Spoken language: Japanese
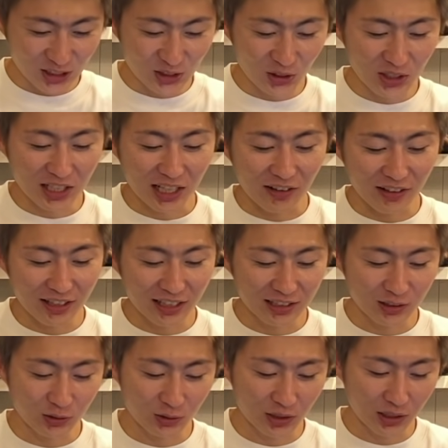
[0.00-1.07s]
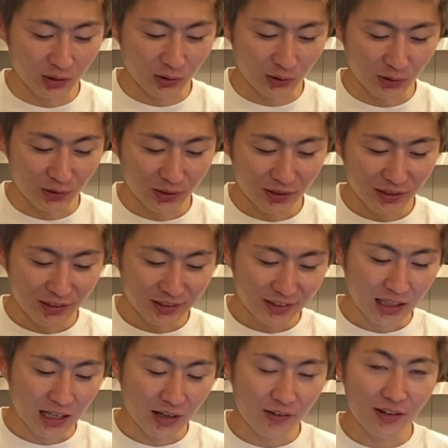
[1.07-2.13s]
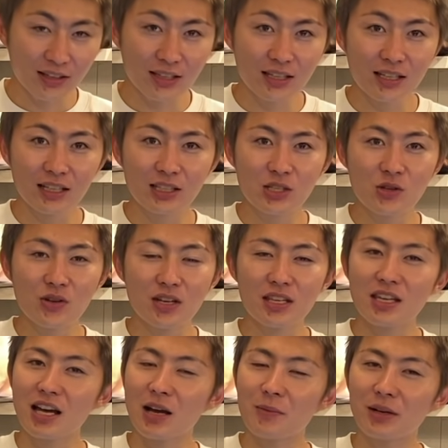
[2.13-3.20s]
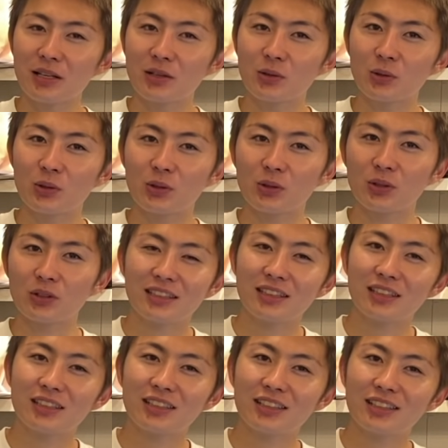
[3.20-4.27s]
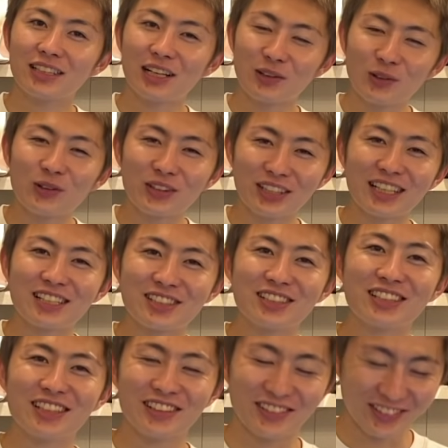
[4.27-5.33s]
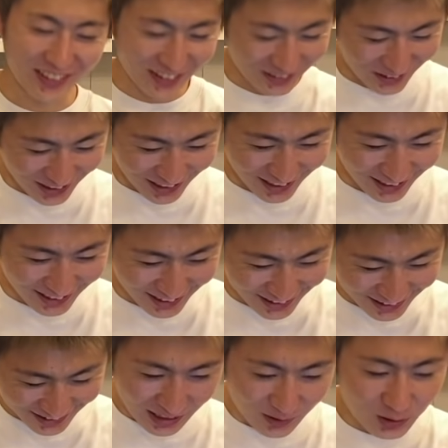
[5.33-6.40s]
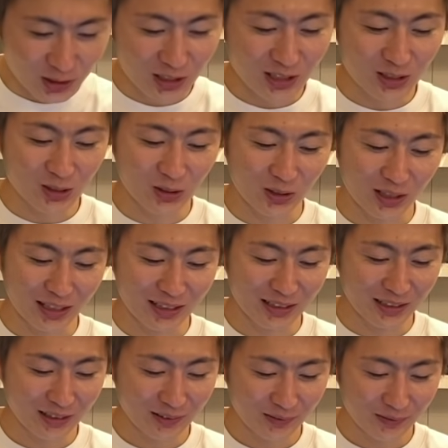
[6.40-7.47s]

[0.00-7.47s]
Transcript: すごい可愛がっとるけど可愛がっとる、ね、可愛いがゆえにあまりこう過保護になりすぎてるっていうパターンかな気持ちはすごいわかる